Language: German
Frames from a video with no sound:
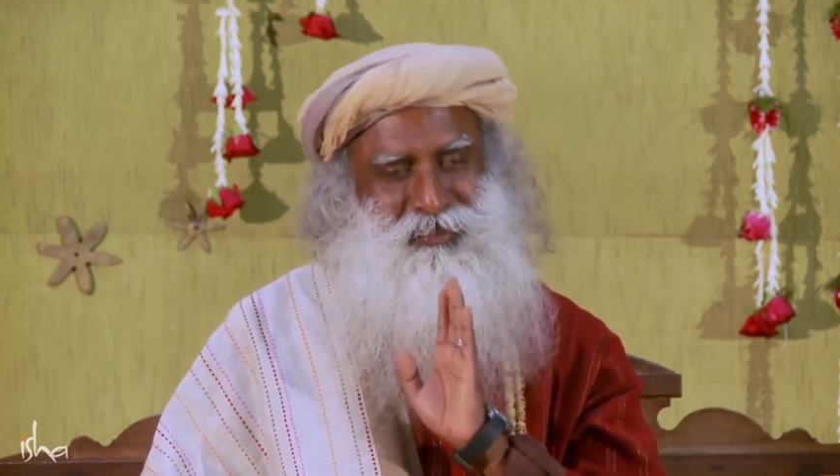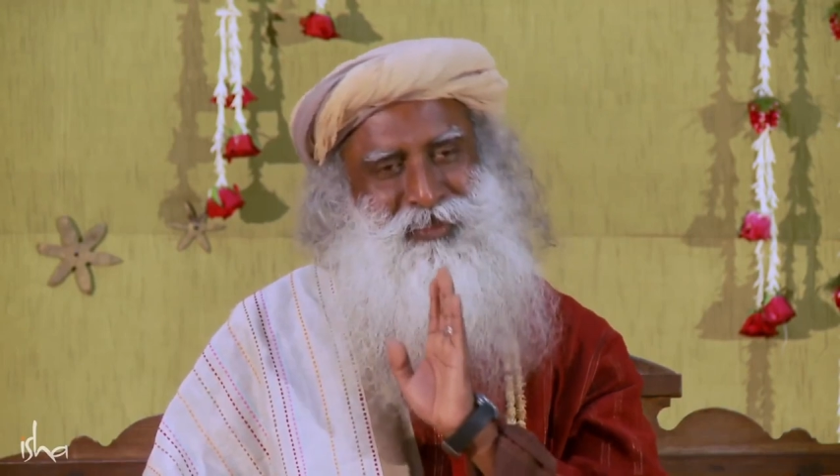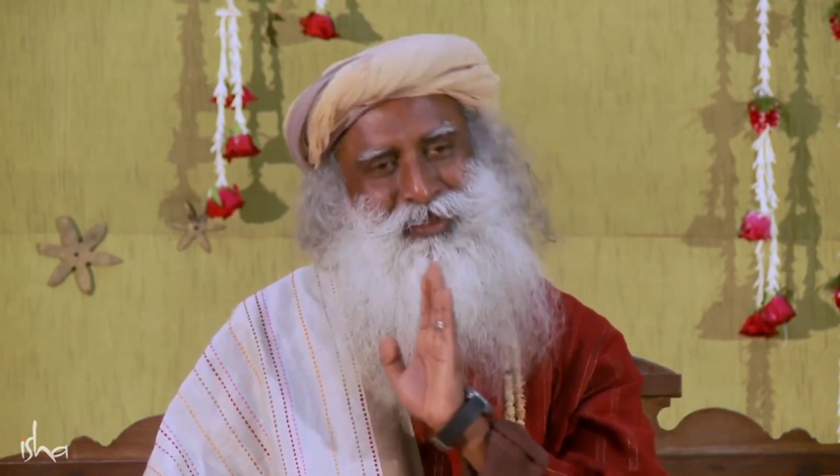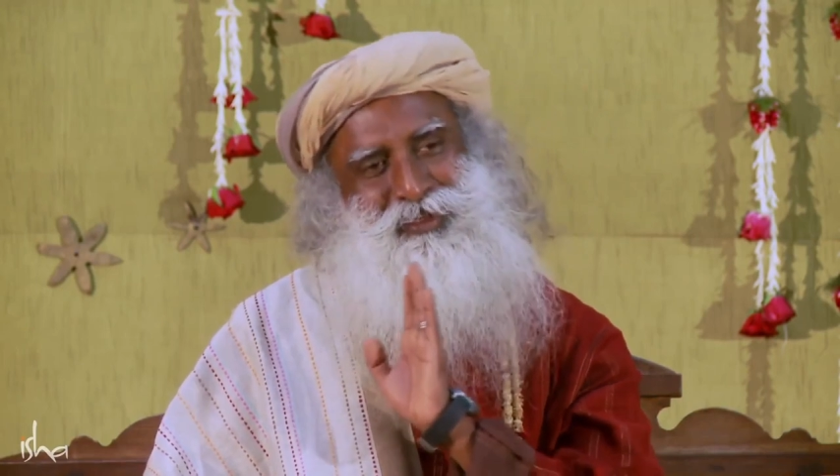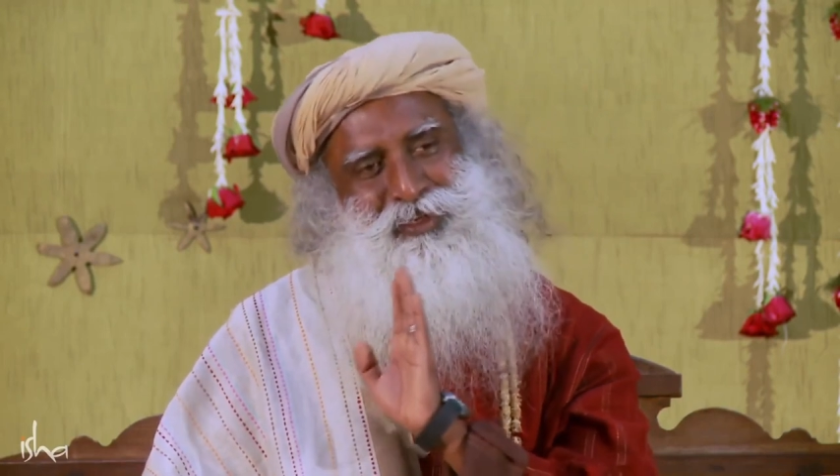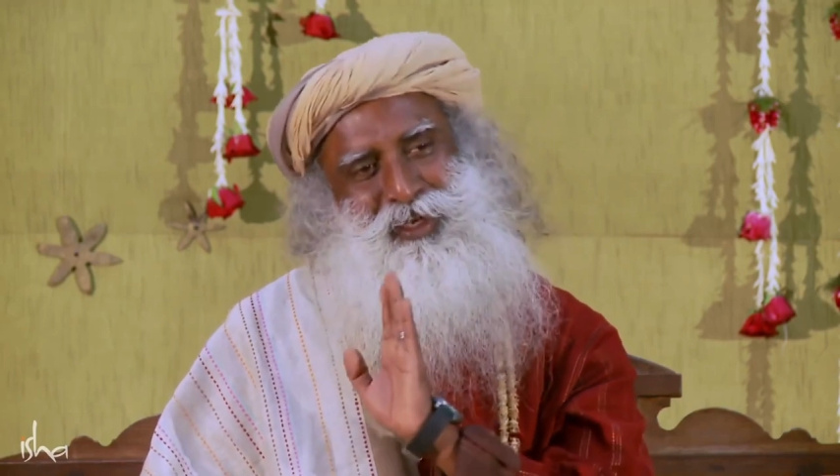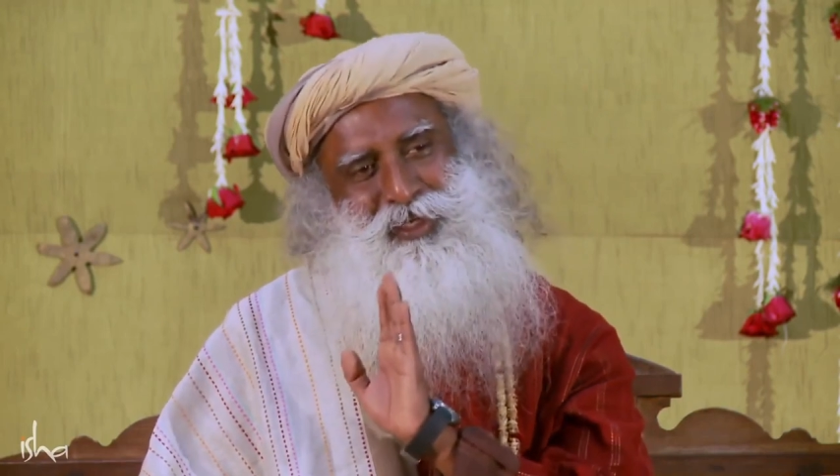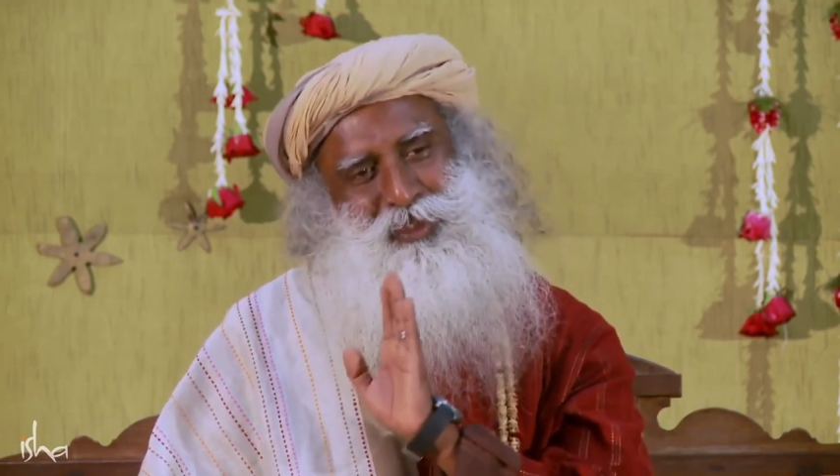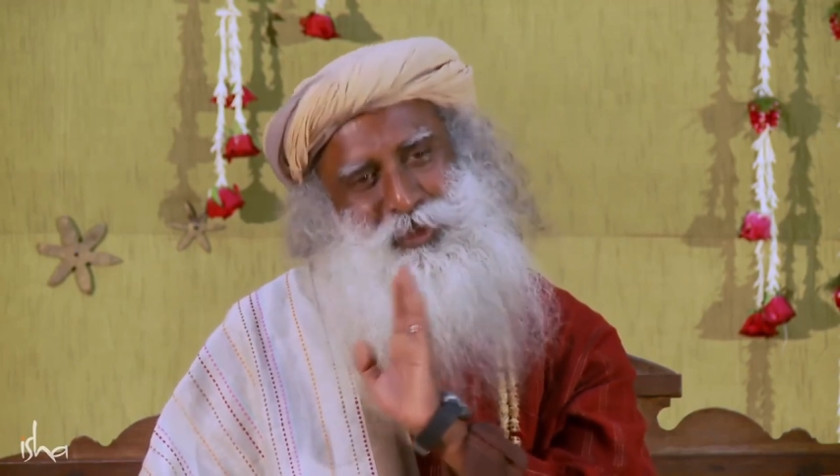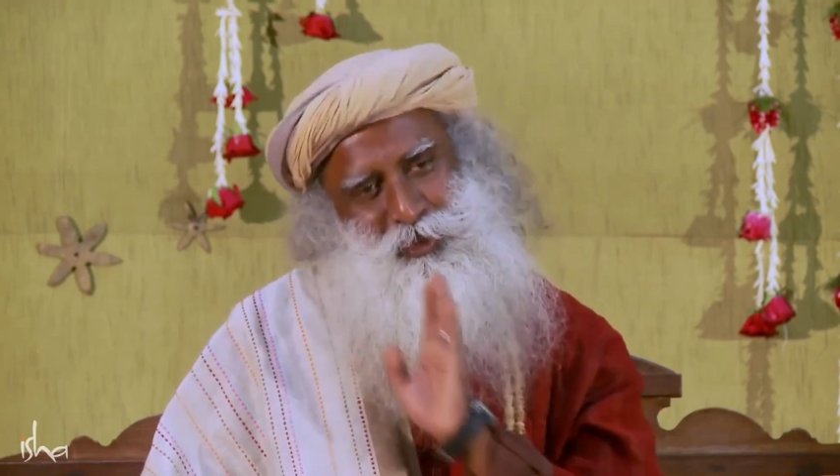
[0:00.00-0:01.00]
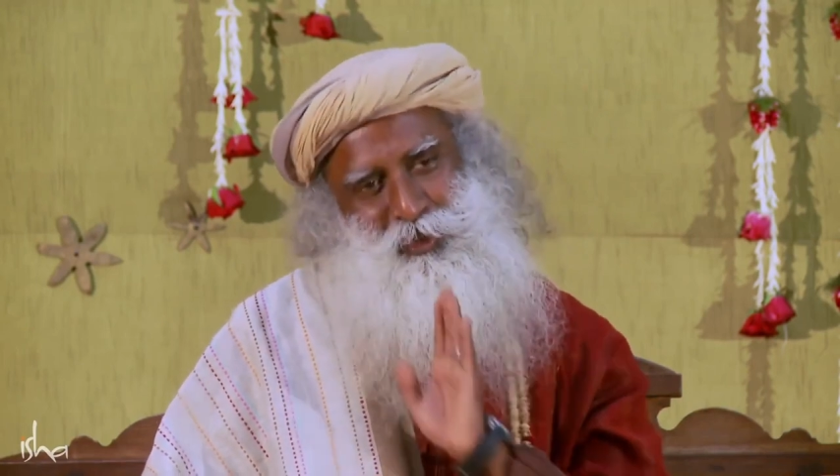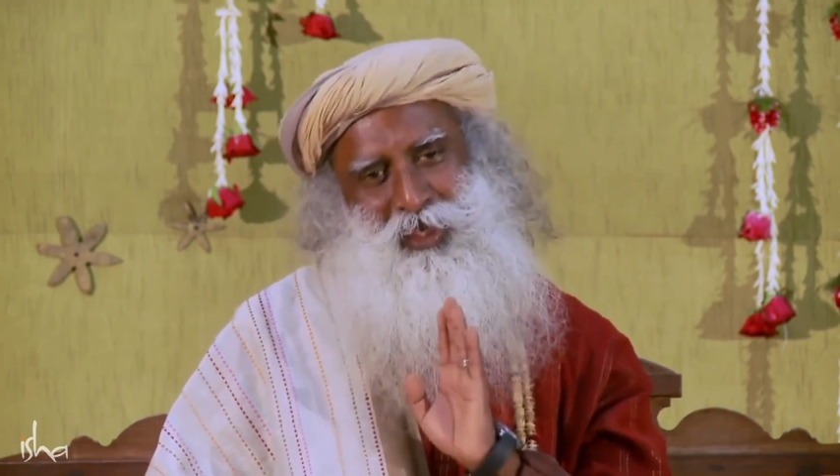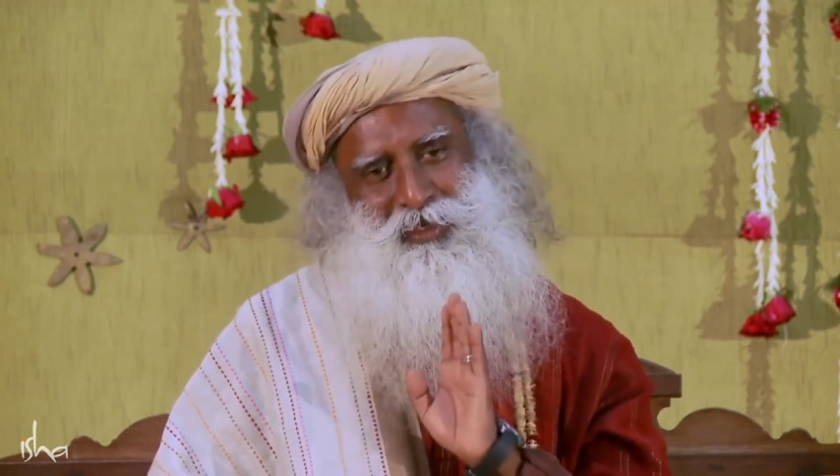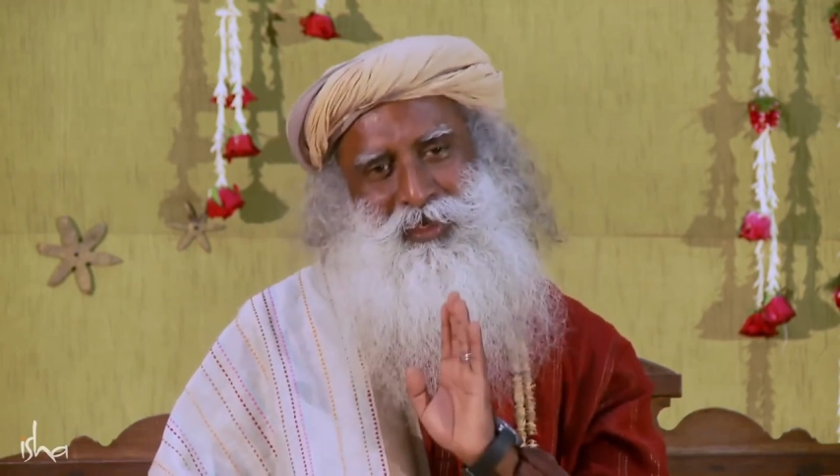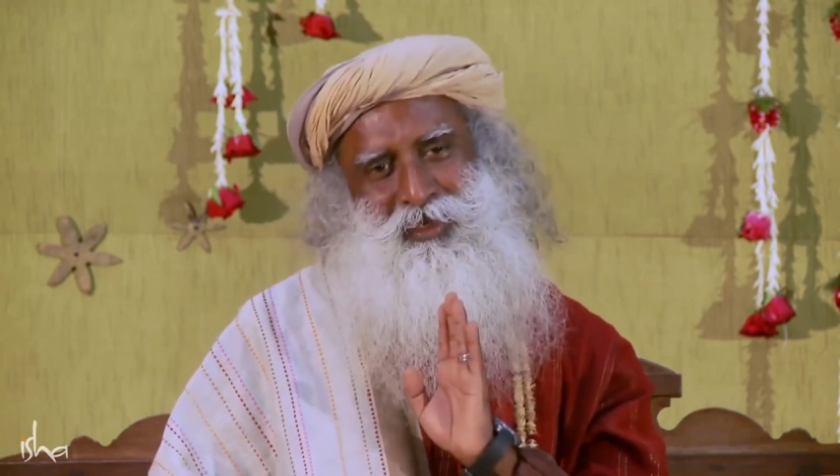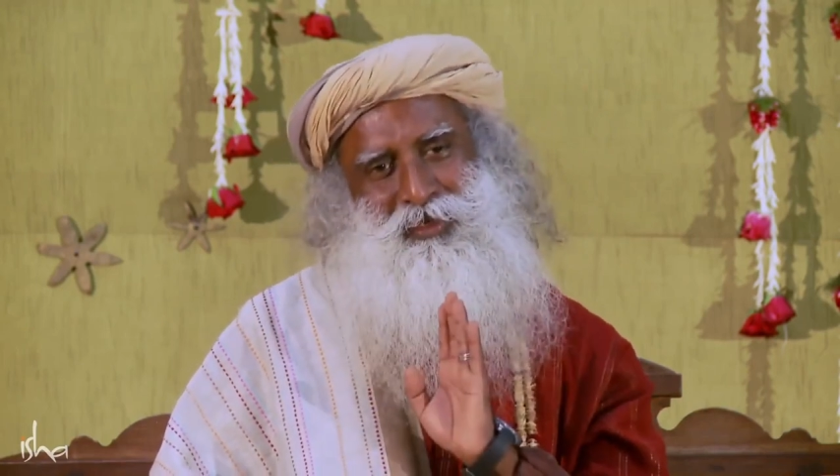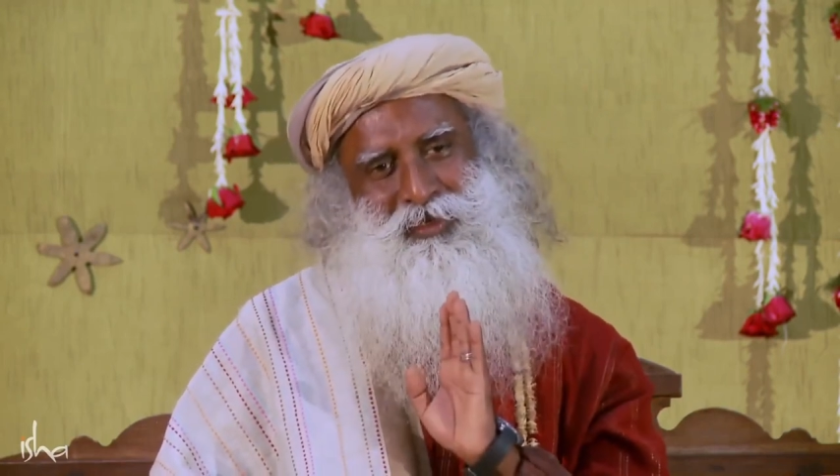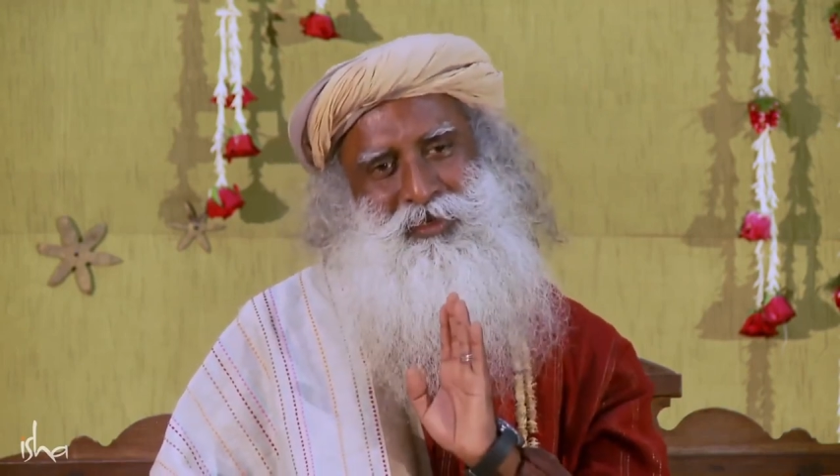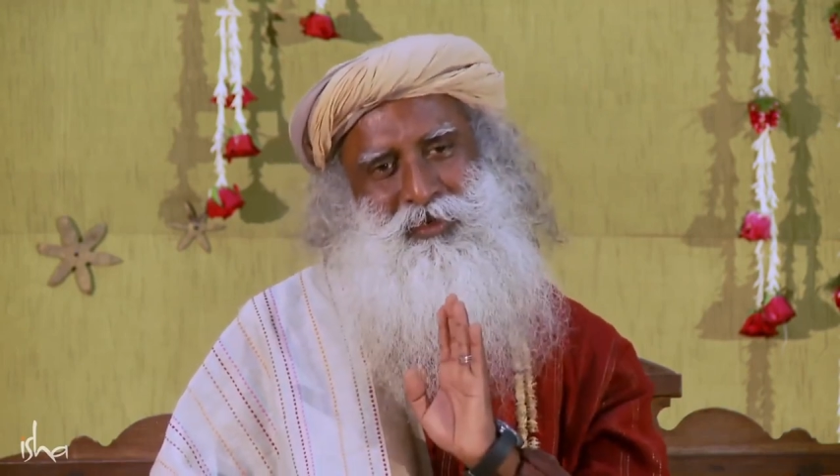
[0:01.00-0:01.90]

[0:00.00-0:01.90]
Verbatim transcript: mit Schöpfer und Schöpfung.